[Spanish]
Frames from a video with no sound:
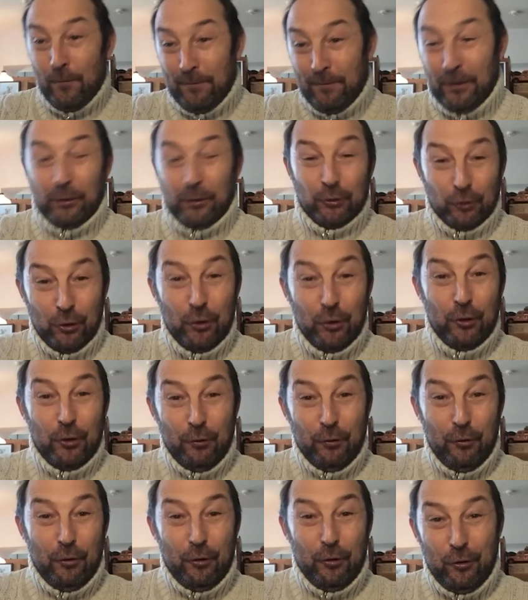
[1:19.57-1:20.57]
pero
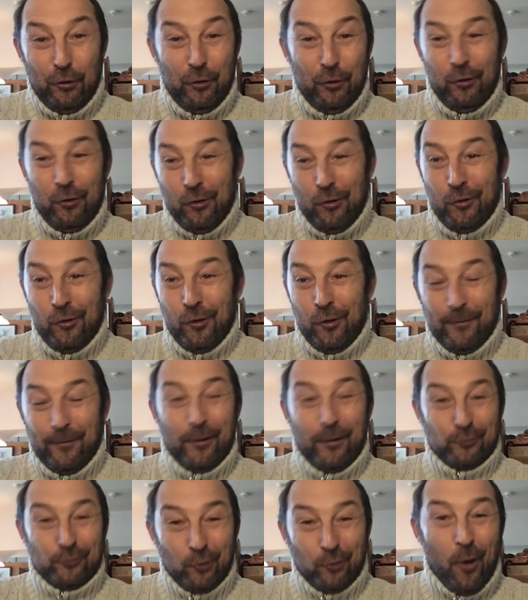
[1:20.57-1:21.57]
no, no,
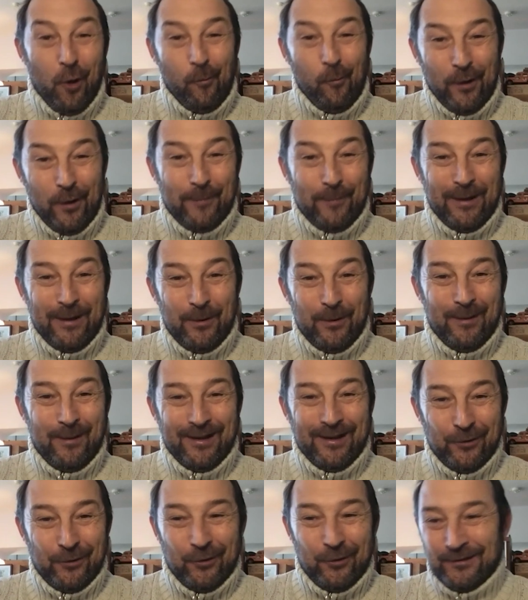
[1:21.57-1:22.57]
pero tú como hermano
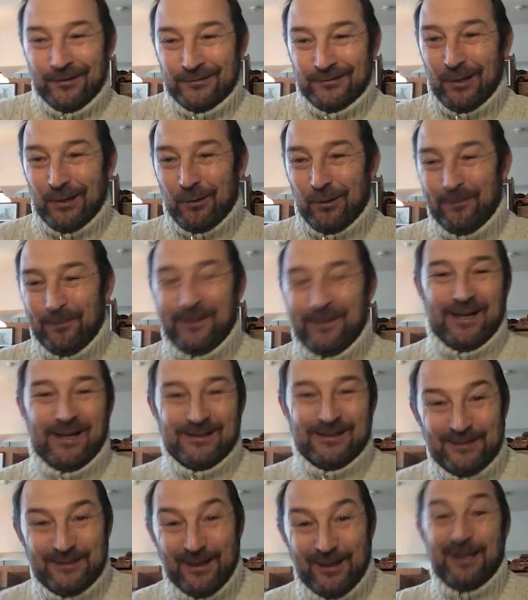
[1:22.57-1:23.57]
mayor, entre
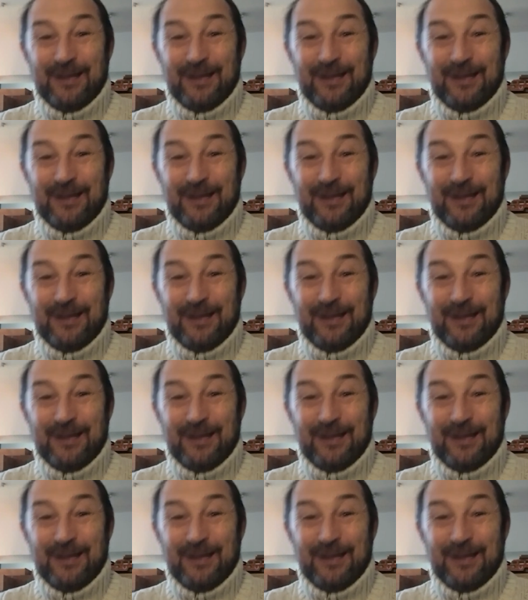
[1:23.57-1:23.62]
comillas,